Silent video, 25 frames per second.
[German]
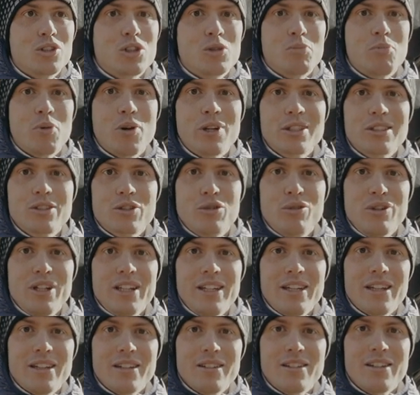
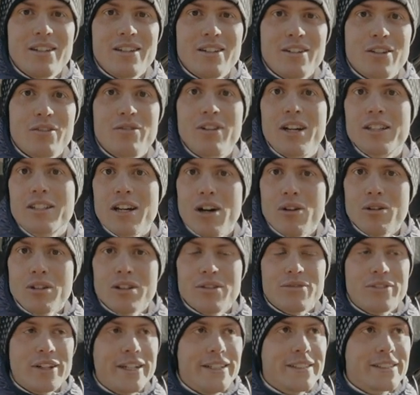Sportkollegen, denen das vielleicht auch
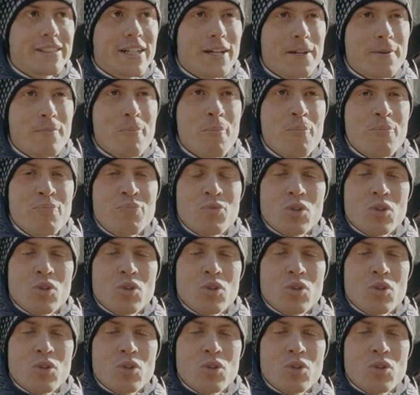gefallen kann.